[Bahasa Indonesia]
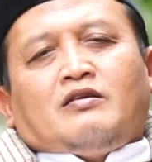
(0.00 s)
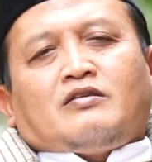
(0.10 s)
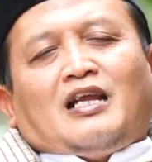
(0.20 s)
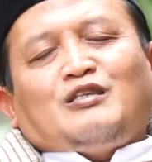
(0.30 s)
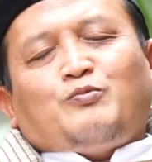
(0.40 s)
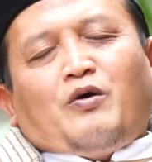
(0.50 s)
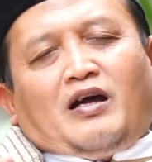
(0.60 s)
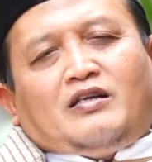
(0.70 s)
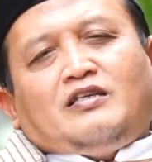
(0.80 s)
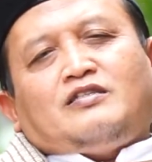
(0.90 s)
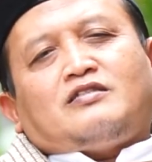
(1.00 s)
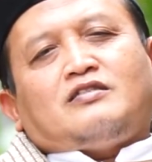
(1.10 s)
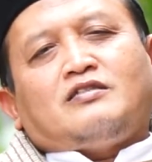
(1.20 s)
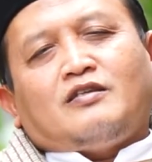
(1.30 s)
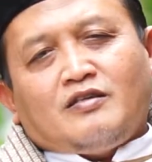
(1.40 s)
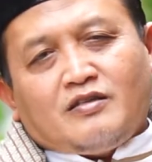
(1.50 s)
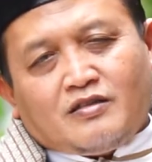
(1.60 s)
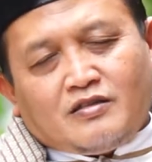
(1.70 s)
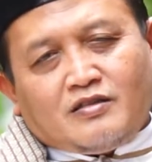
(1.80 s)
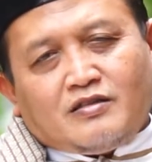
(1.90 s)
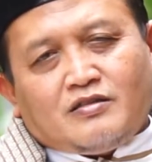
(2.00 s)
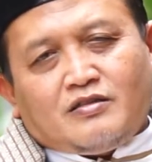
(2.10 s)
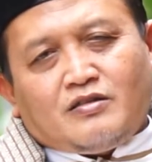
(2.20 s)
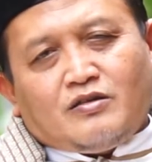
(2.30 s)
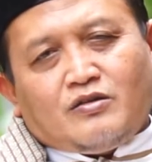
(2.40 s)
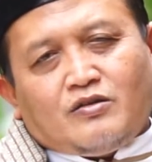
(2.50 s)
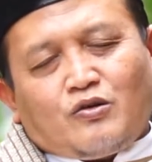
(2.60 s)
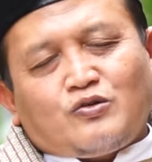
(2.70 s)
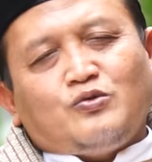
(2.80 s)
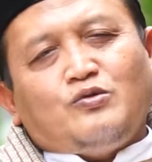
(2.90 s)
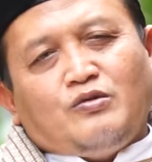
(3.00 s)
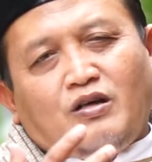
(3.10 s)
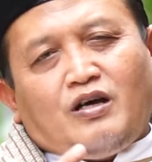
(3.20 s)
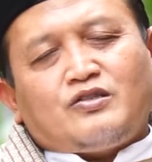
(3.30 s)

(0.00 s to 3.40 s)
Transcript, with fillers: Dalam sebuah hadis, Rasulullah